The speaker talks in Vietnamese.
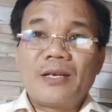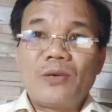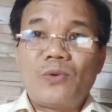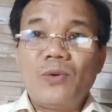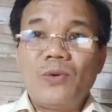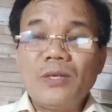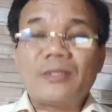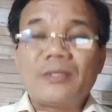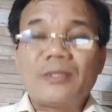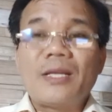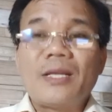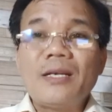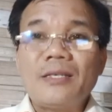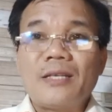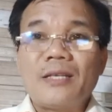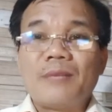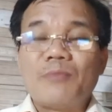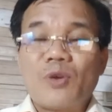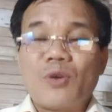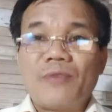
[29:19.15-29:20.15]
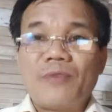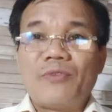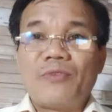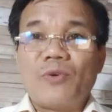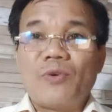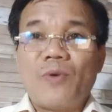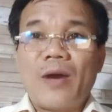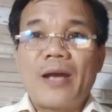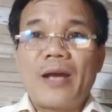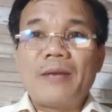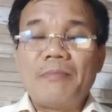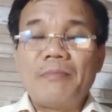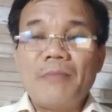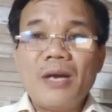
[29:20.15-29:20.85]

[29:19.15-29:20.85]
khuất tất trong một cái vụ án,